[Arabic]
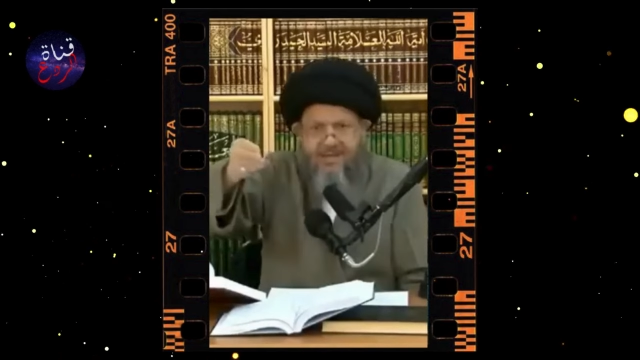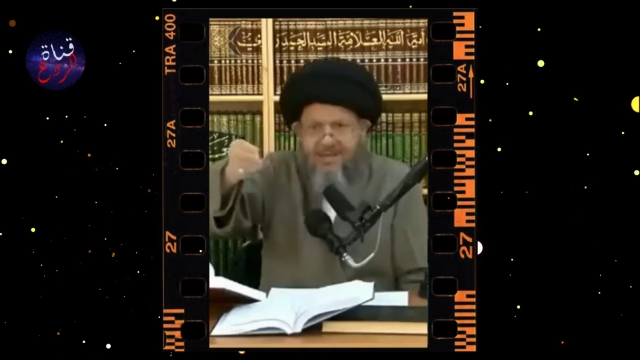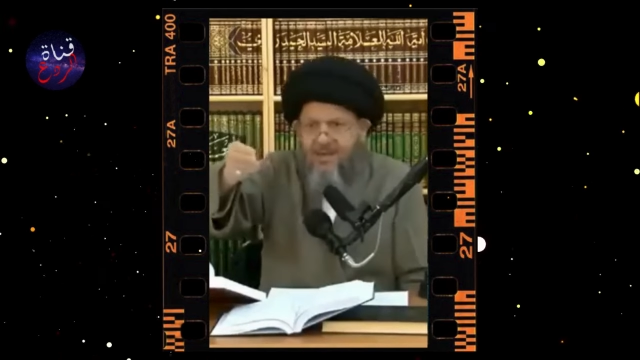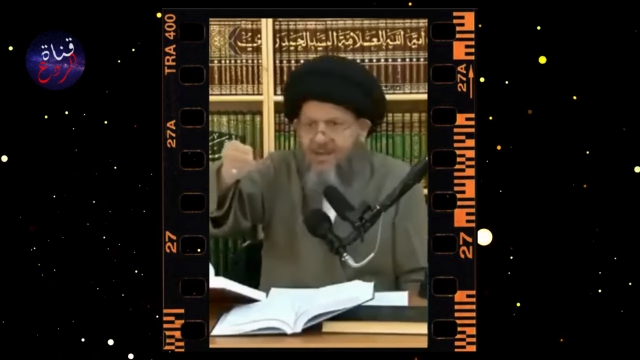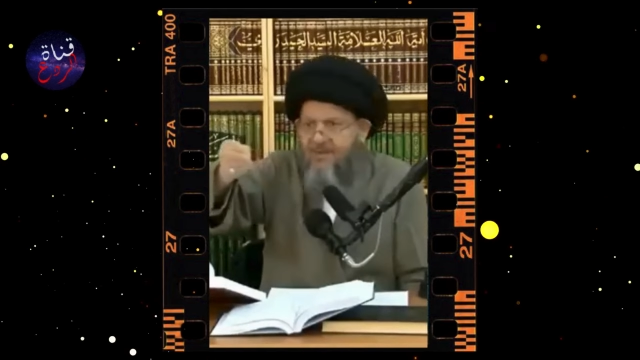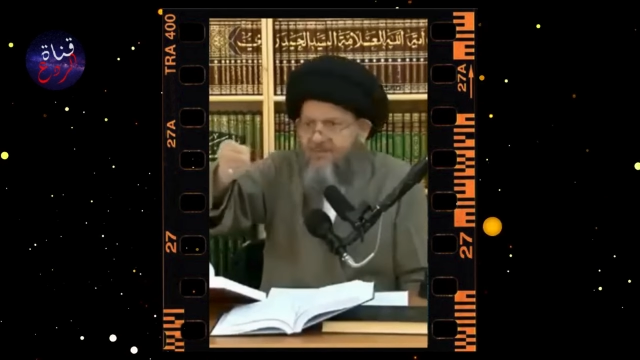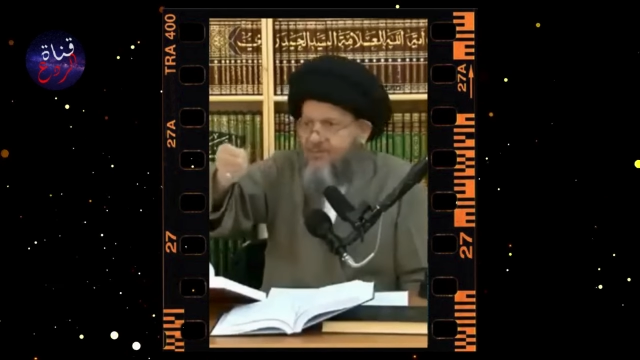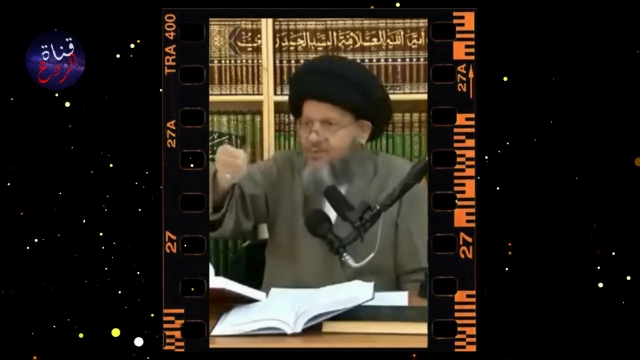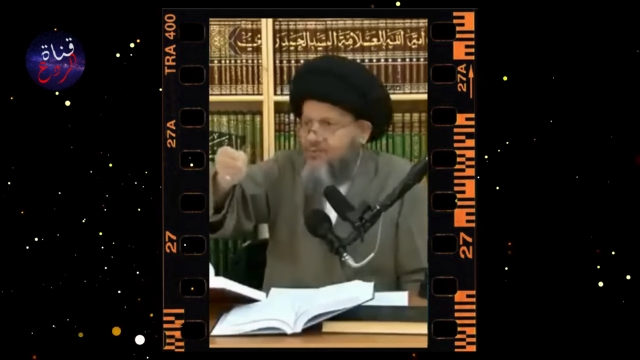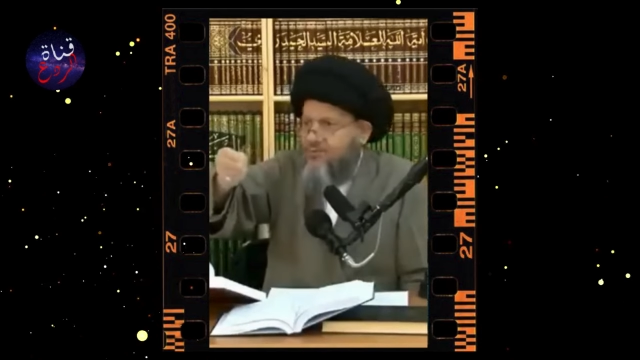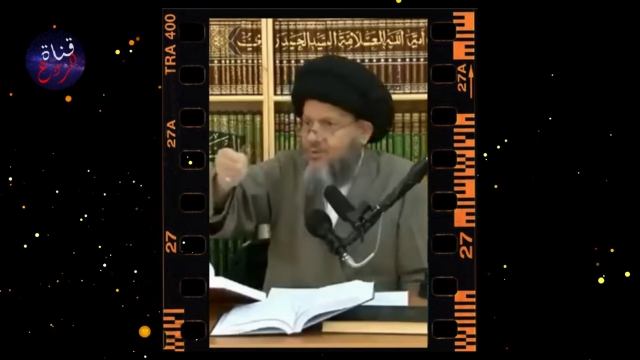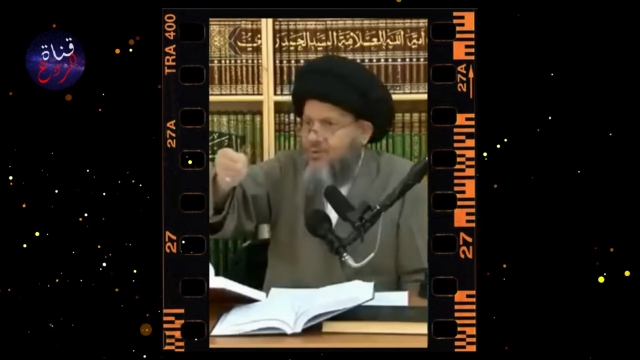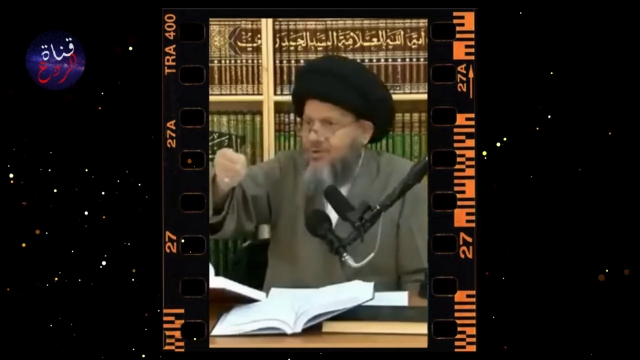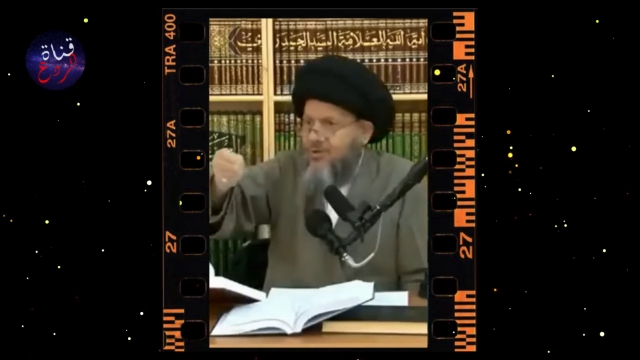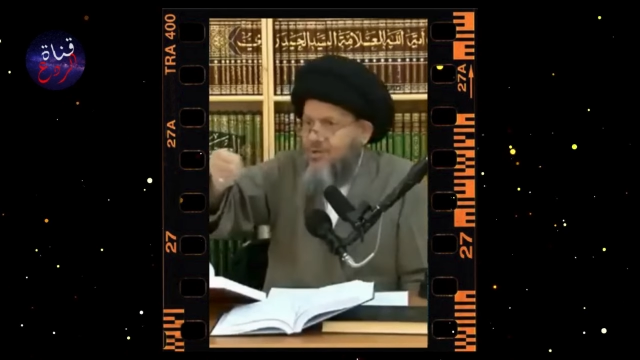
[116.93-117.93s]
عرفت
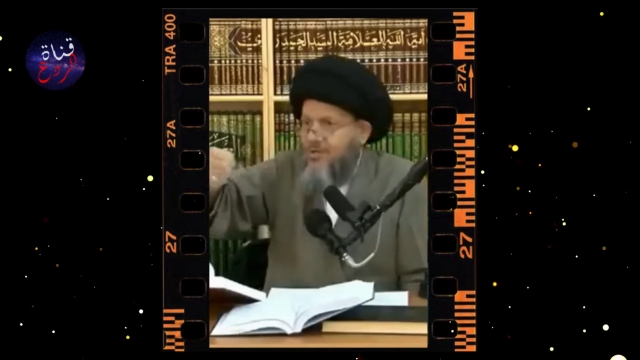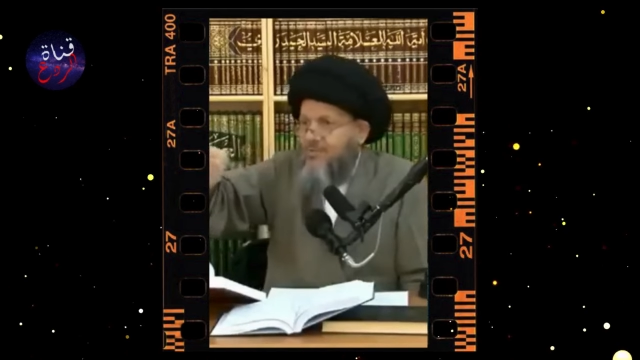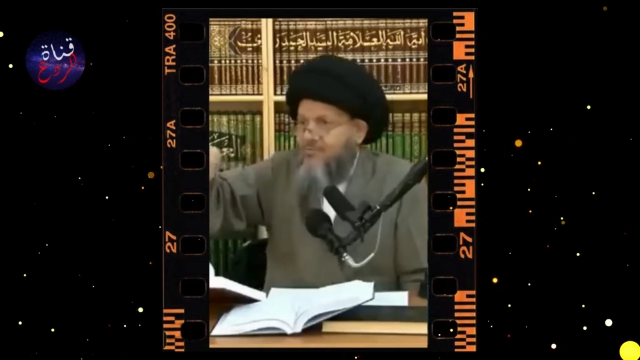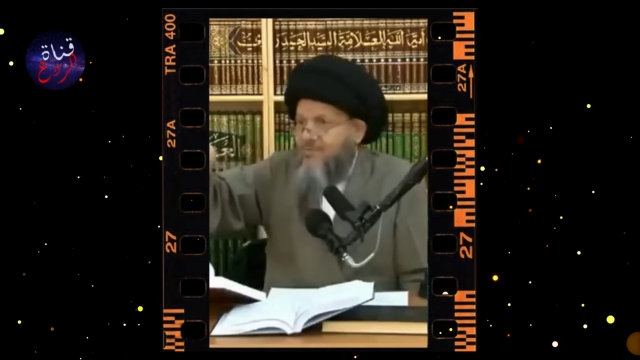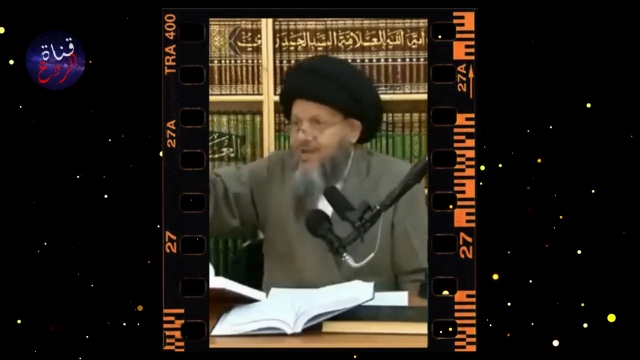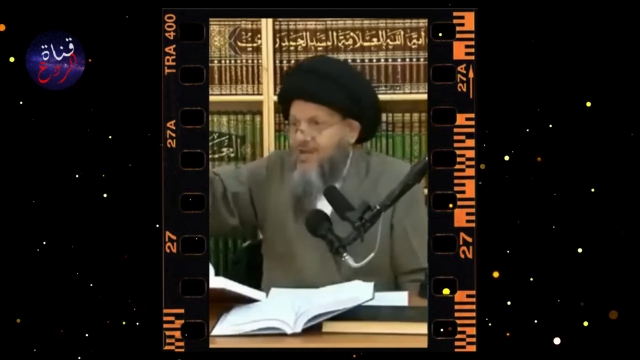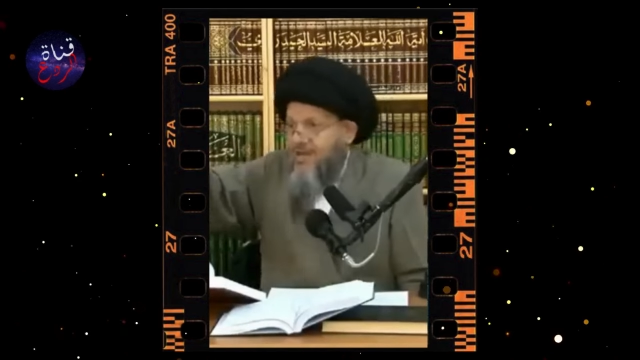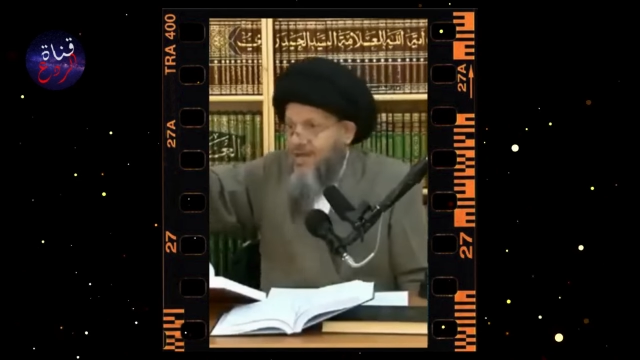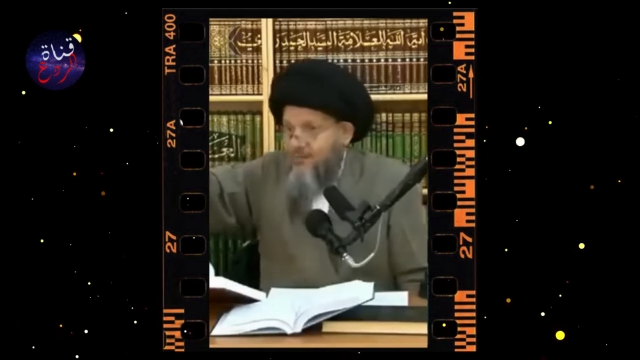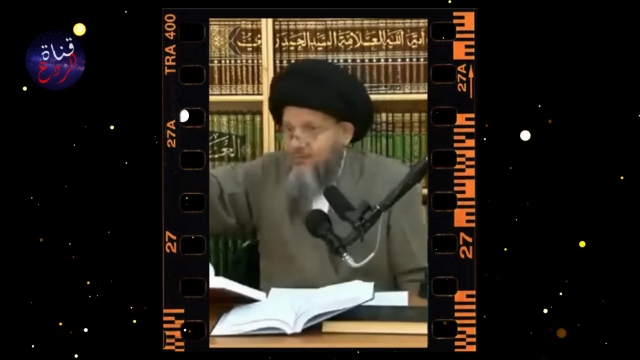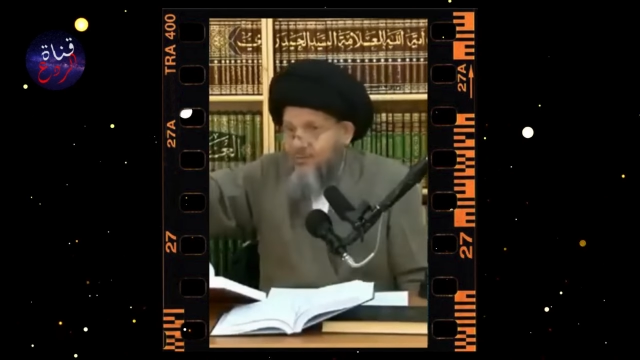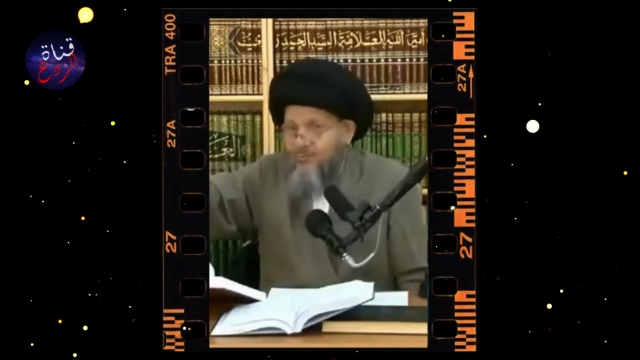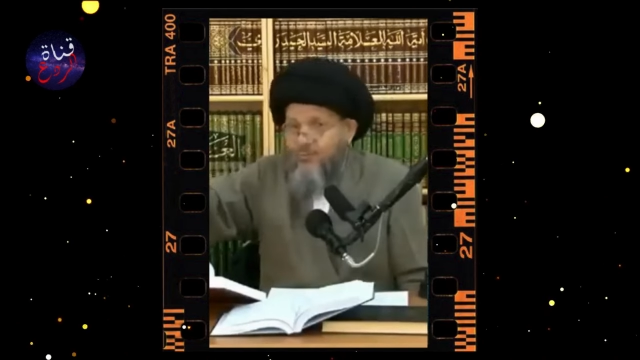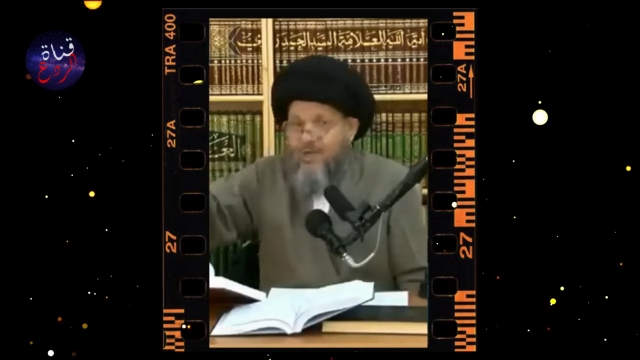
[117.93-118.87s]
شلون فليكتبوا